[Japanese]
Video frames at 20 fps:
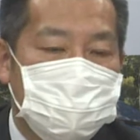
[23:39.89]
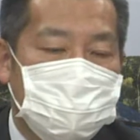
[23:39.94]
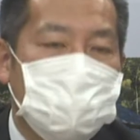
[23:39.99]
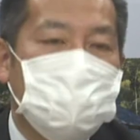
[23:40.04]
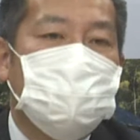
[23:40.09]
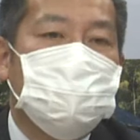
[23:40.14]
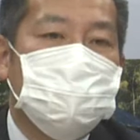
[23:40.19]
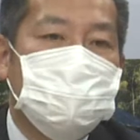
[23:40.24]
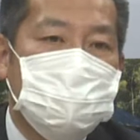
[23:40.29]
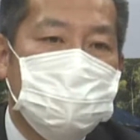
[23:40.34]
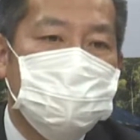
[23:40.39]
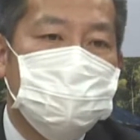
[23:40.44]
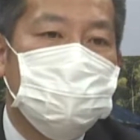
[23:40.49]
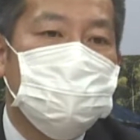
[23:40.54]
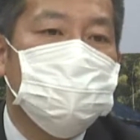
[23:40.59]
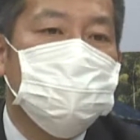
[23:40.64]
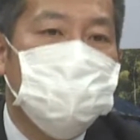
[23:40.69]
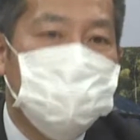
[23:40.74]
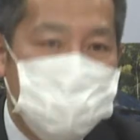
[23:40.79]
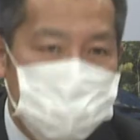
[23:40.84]
計画的に打
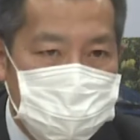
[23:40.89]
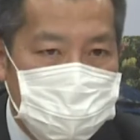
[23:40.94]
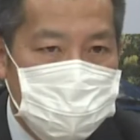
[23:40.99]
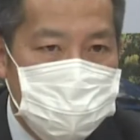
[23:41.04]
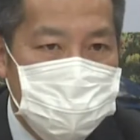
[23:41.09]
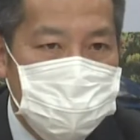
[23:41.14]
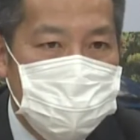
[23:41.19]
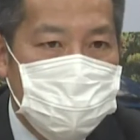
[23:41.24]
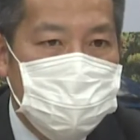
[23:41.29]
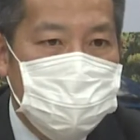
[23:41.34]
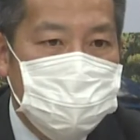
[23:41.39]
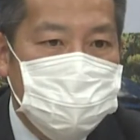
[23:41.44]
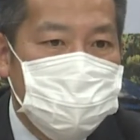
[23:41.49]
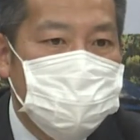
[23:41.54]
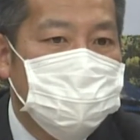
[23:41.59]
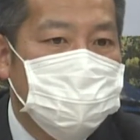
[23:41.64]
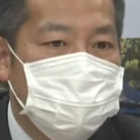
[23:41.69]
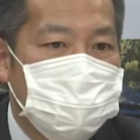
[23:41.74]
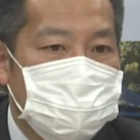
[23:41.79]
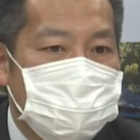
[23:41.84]
てるようにという形
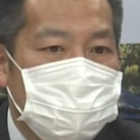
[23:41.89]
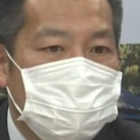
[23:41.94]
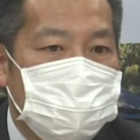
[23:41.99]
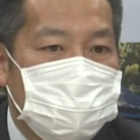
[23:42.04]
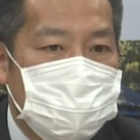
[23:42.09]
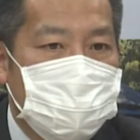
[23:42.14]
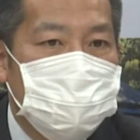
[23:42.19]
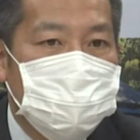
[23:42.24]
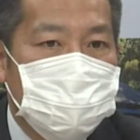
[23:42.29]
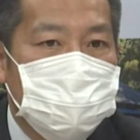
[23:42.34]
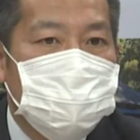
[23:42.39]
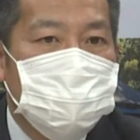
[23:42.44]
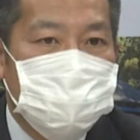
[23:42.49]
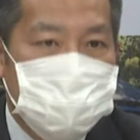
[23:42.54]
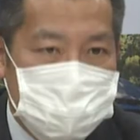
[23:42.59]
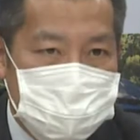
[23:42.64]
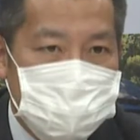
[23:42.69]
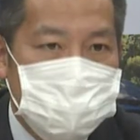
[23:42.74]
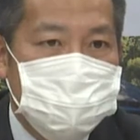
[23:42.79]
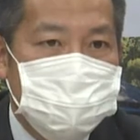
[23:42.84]
で進めていきたいと思ってい
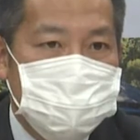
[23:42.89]
ます。